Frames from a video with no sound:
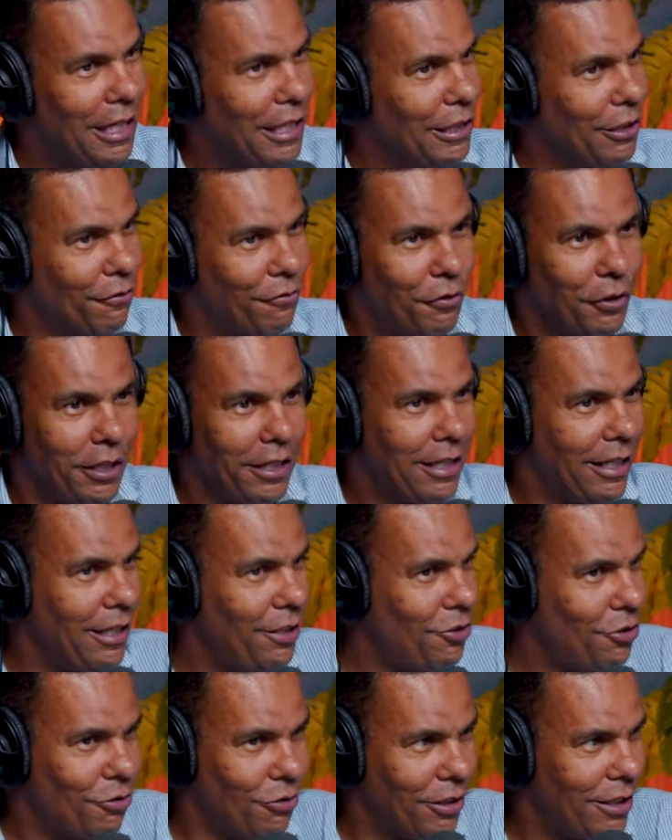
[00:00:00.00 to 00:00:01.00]
não foi
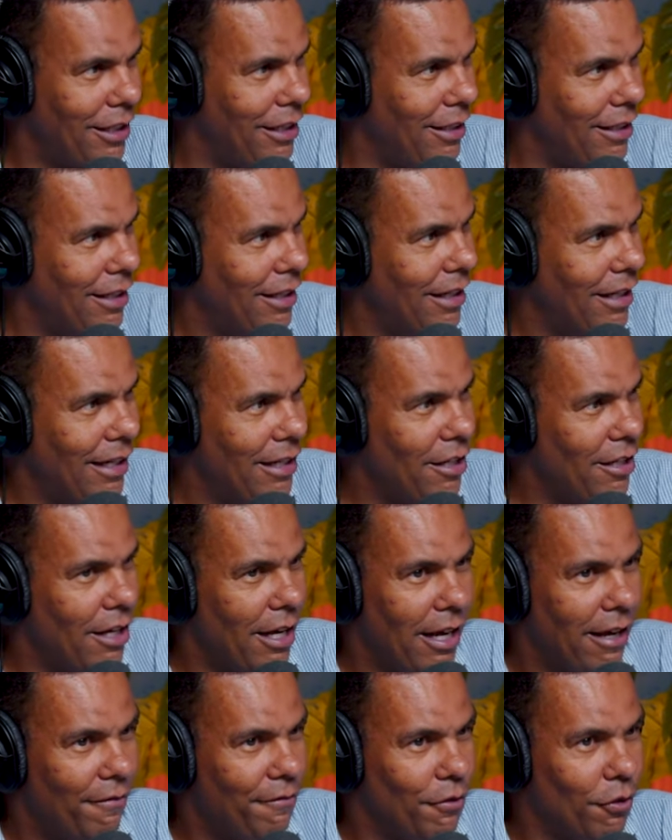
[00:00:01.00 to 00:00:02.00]
Cristo que
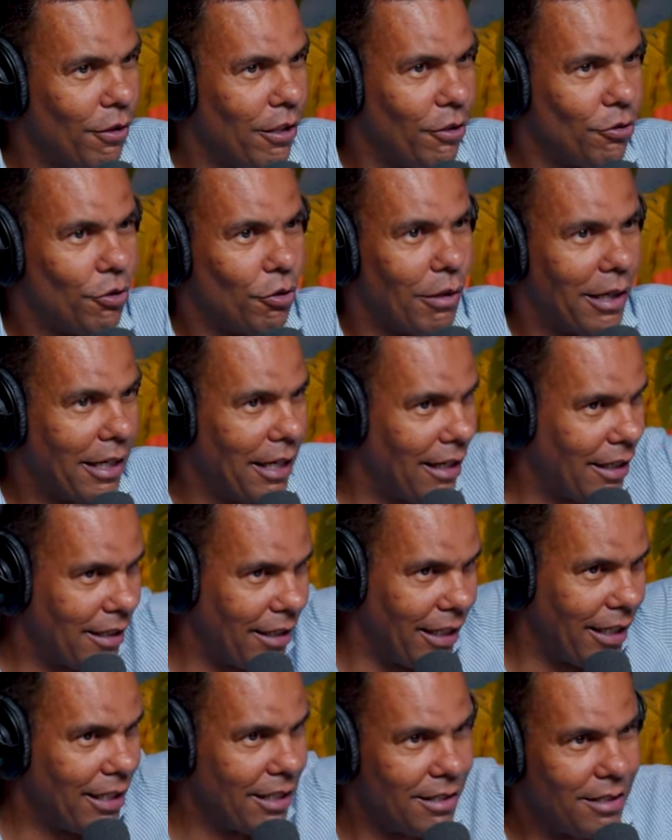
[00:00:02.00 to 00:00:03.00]
é, violentou aquela
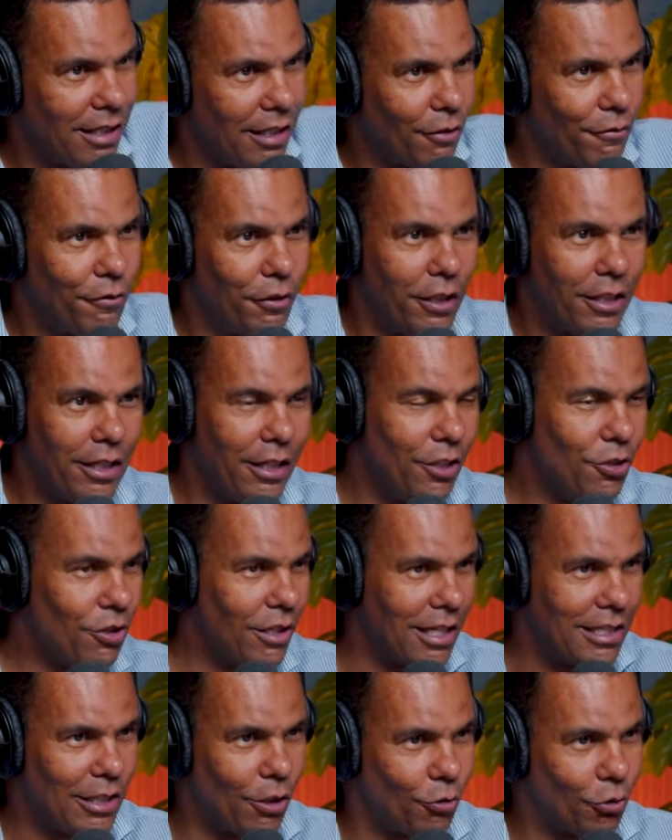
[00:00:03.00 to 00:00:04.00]
criança, não foi Cristo que
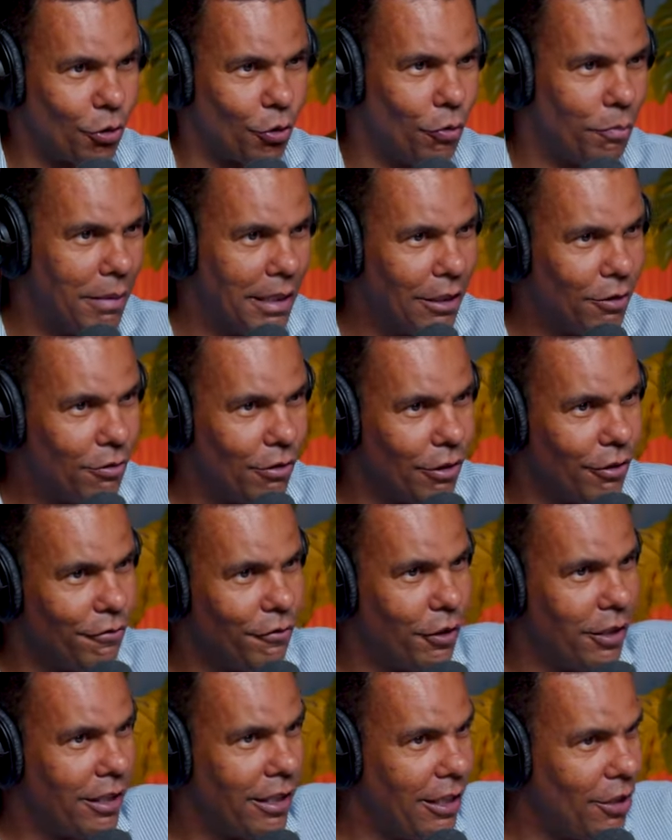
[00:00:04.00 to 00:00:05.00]
assaltou o banco, não
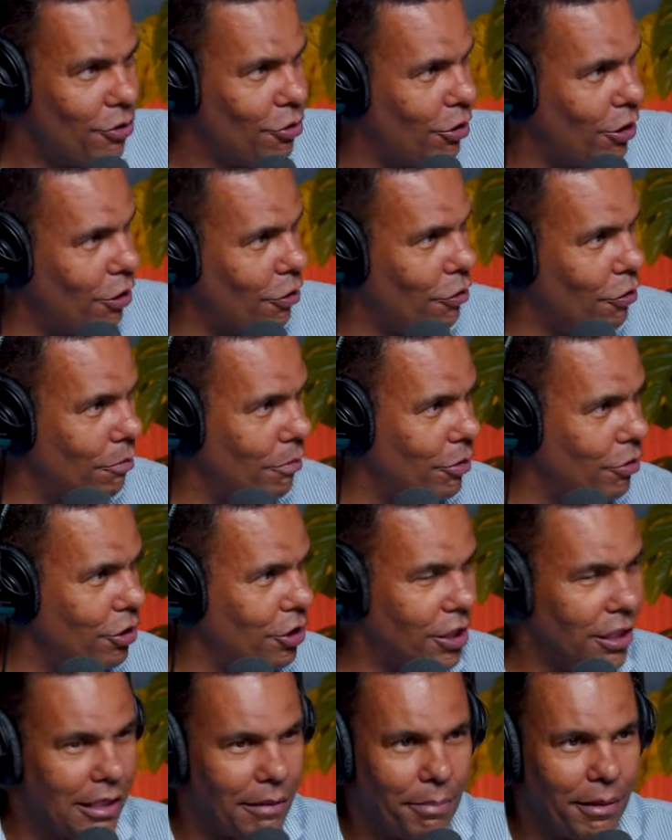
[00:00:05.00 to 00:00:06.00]
foi Cristo que roubou o
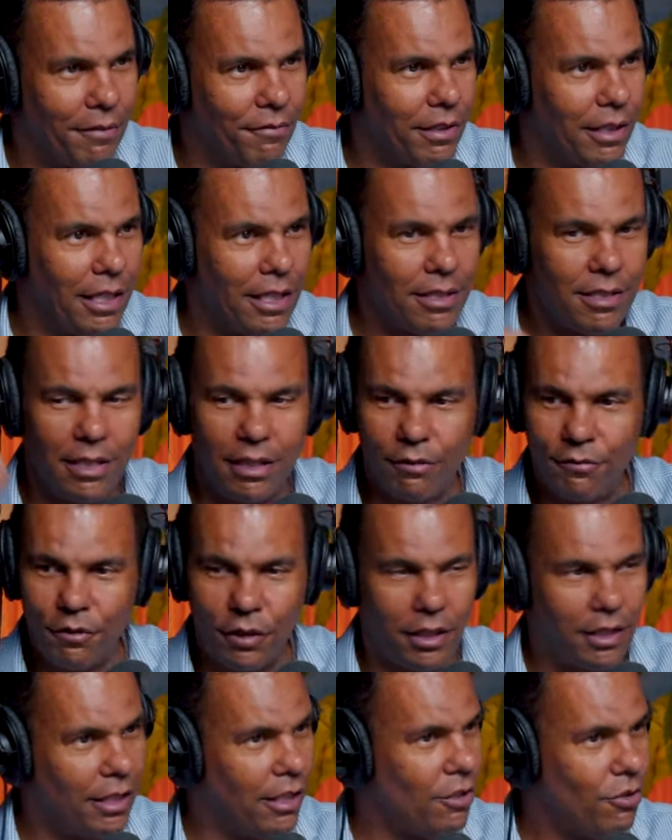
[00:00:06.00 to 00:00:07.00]
dinheiro da Previdência, não foi
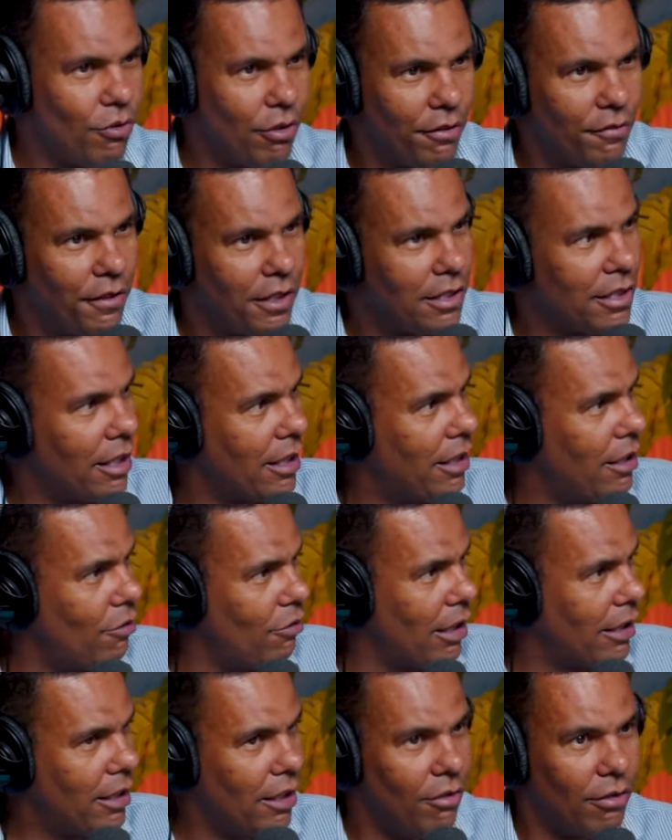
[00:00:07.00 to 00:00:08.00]
Cristo que fez aquilo,
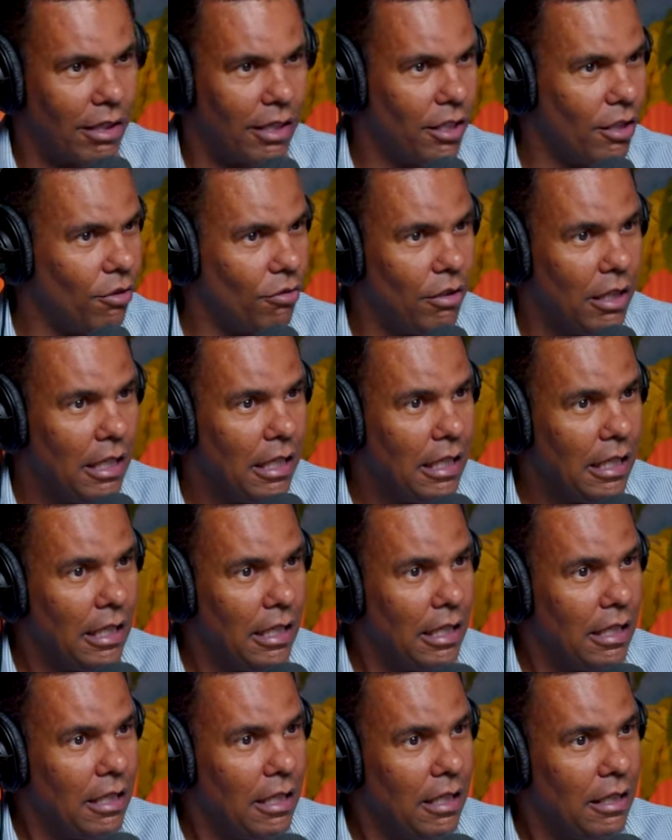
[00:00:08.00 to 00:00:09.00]
aquilo, aquilo,
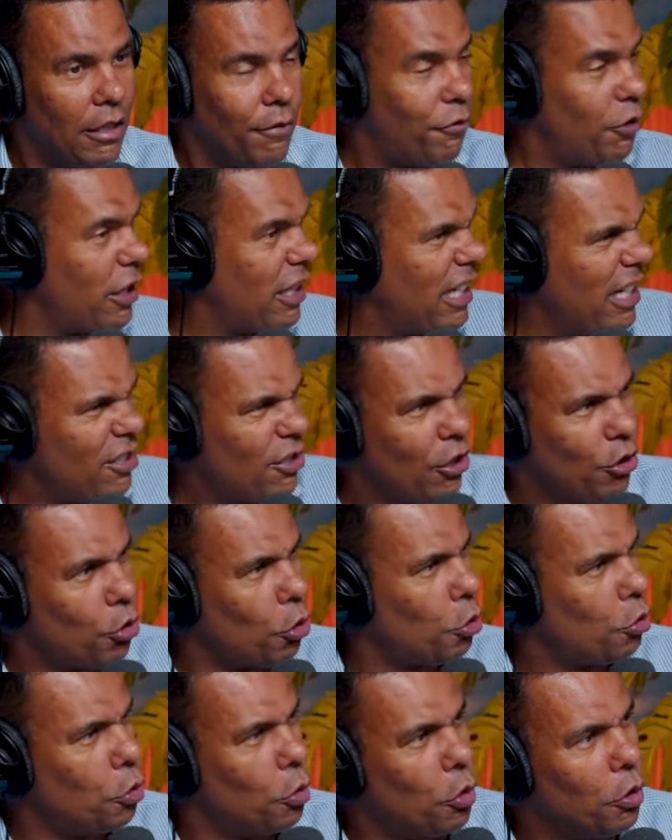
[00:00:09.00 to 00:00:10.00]
não foi Cristo que
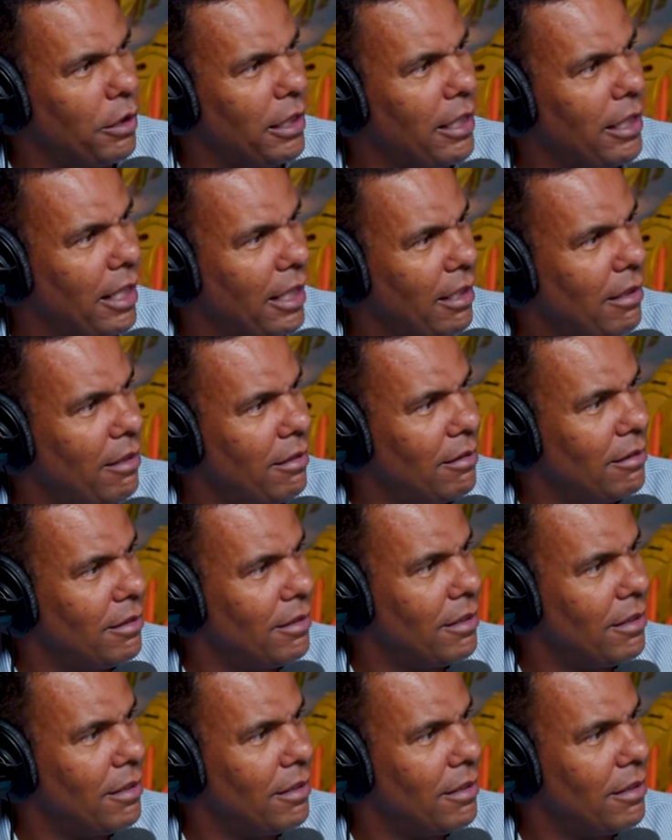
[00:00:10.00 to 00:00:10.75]
torturou ninguém.